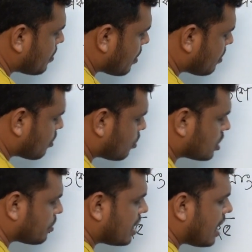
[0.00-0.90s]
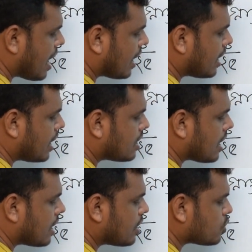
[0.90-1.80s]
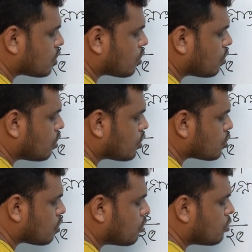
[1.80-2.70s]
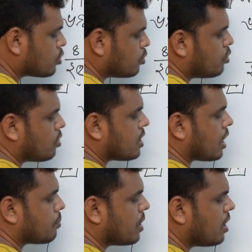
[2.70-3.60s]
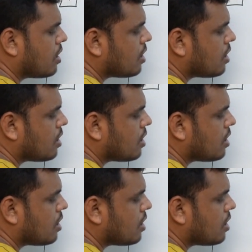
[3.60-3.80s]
আমরা ব্যবহার করতে পারি একের ডানে যতগুলো শূন্য থাকবে